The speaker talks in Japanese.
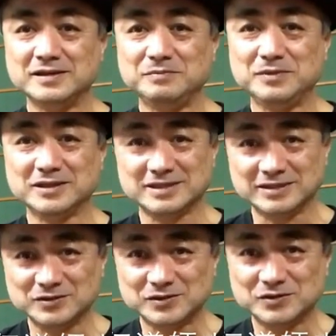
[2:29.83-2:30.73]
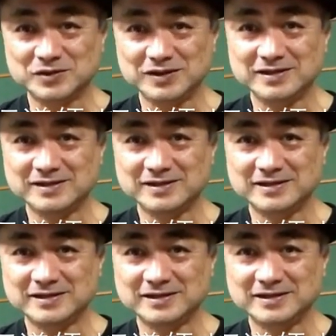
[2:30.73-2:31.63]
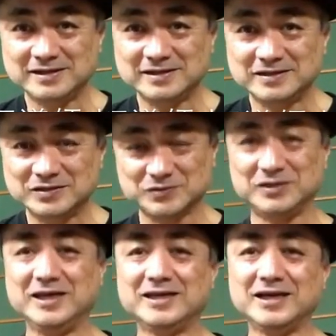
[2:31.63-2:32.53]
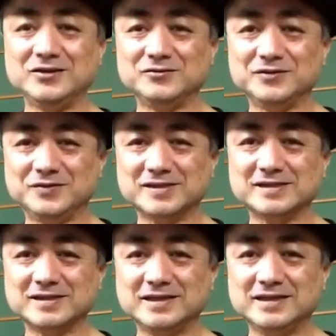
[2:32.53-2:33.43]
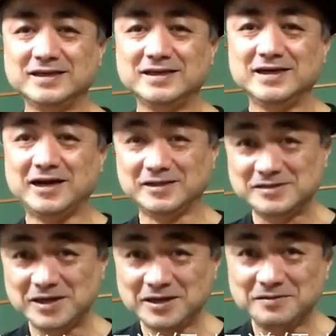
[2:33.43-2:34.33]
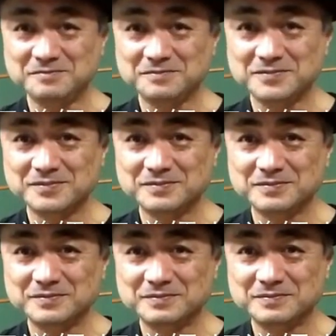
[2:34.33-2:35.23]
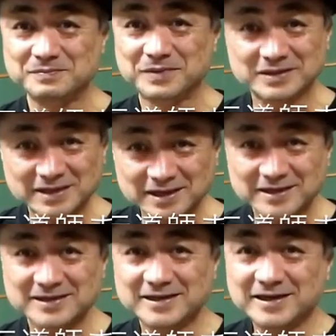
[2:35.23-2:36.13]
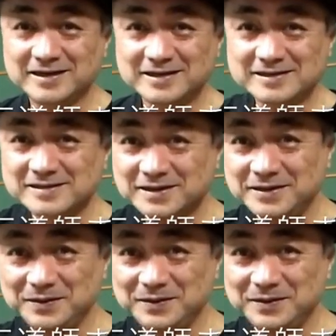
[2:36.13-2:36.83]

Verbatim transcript: 皆さんと一緒に作っていきたいと思います。安心また野菜